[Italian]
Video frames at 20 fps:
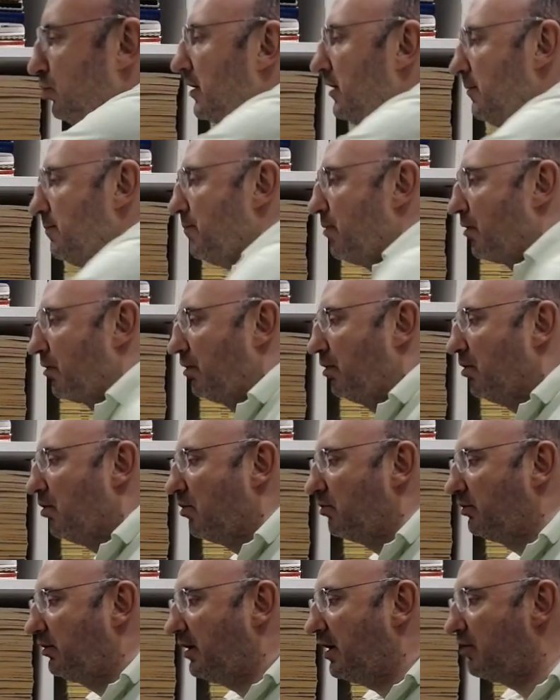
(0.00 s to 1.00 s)
di
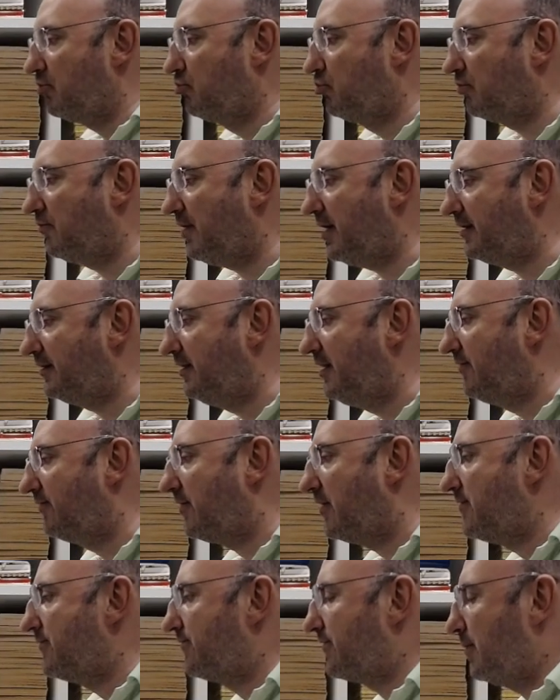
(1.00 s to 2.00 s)
Borgogna, Giovanni
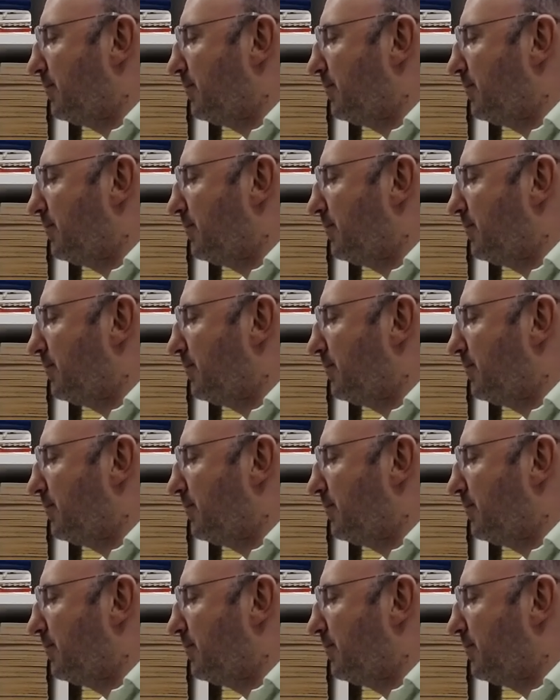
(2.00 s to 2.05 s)
senza